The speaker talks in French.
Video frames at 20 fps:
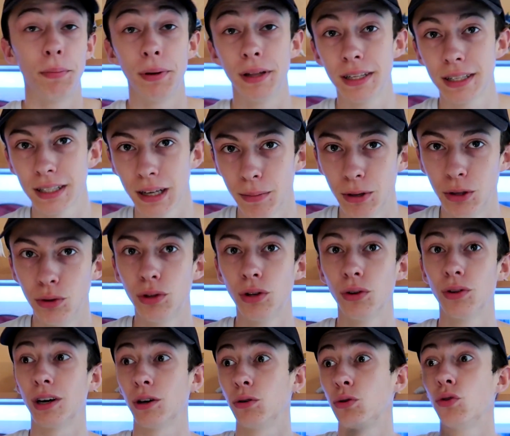à peine 5 minutes,
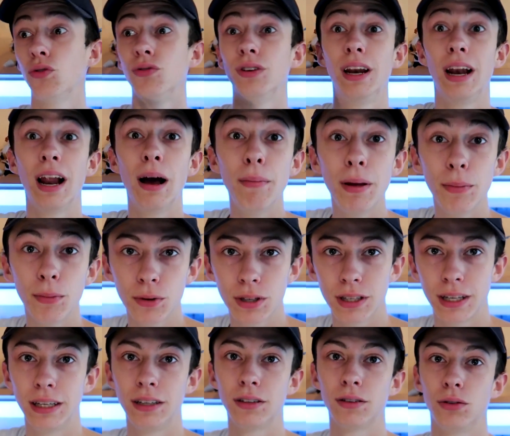on a retrouvé la même
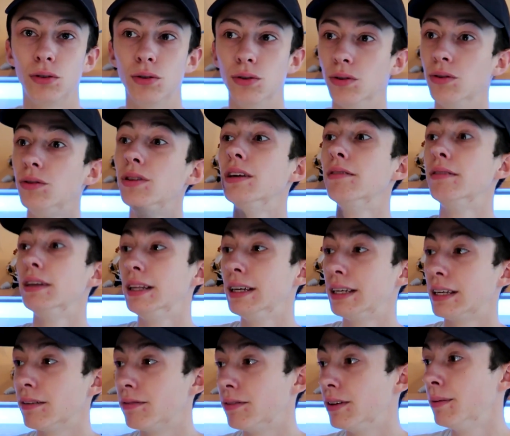enseigne de DVD
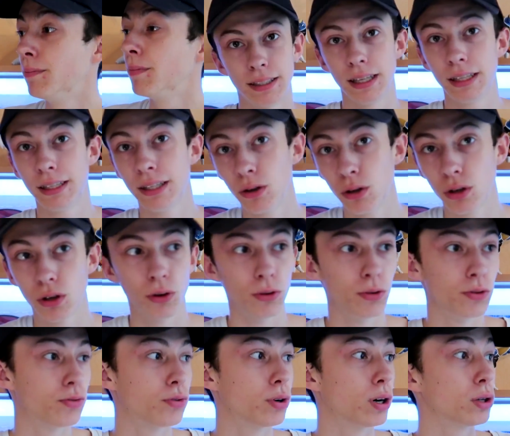Café. C'était encore
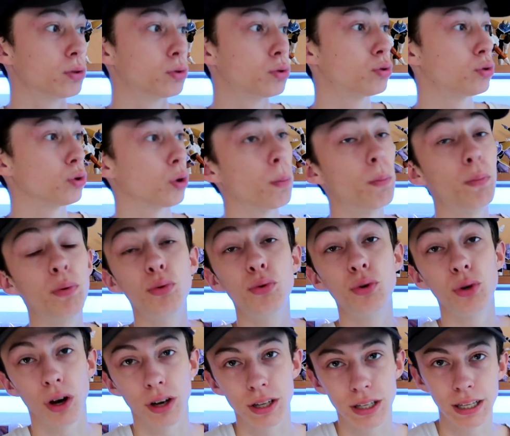une fois sur
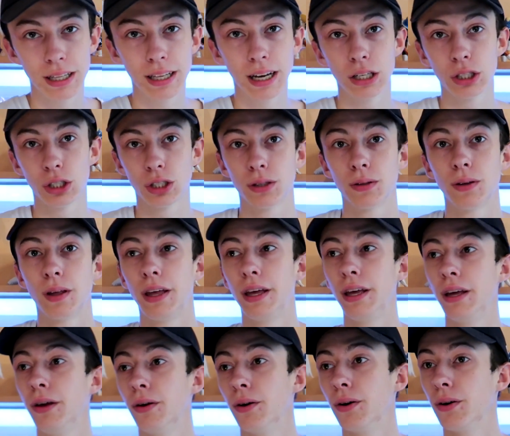plusieurs étages
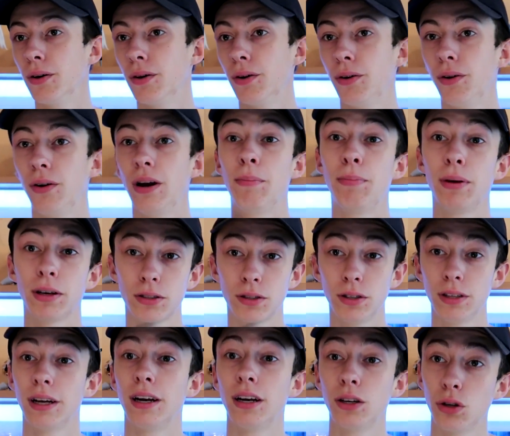et euh, la
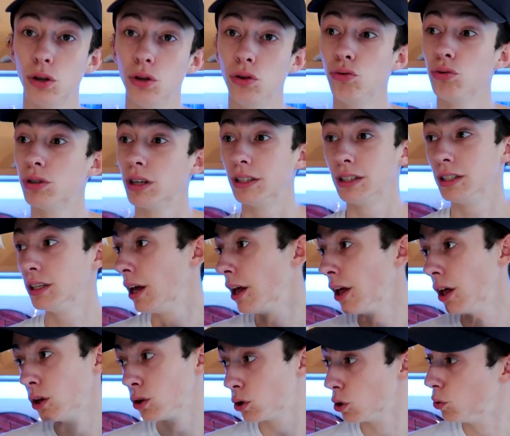personne à l'accueil nous a dit
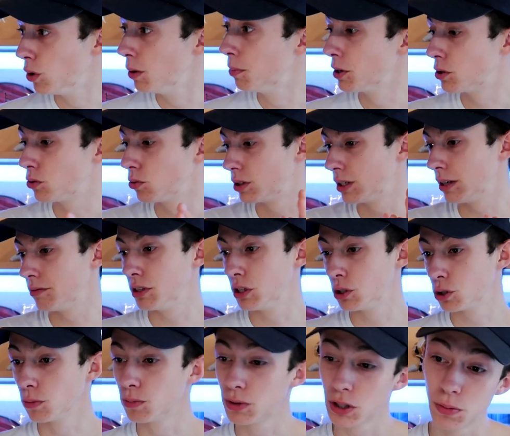que oui, pas de souci, il y avait des
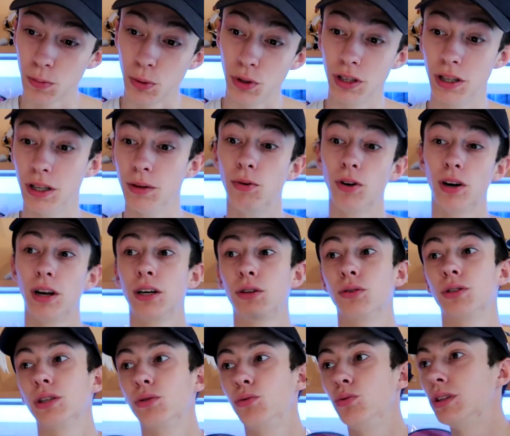chambres disponibles, voilà,
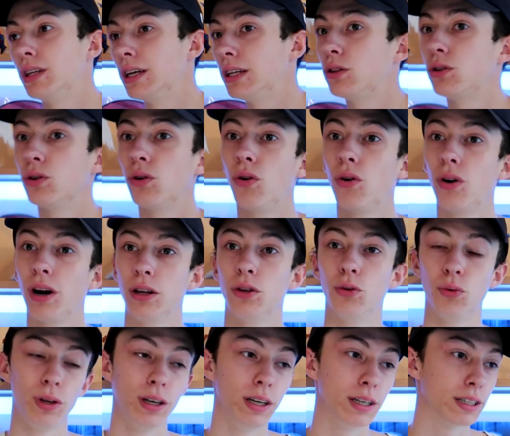que ça coûtait tant la
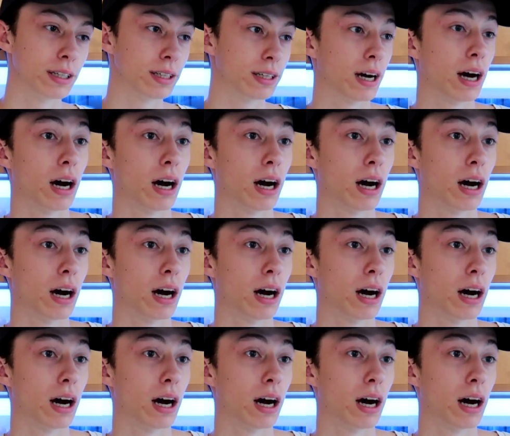nuit, etc.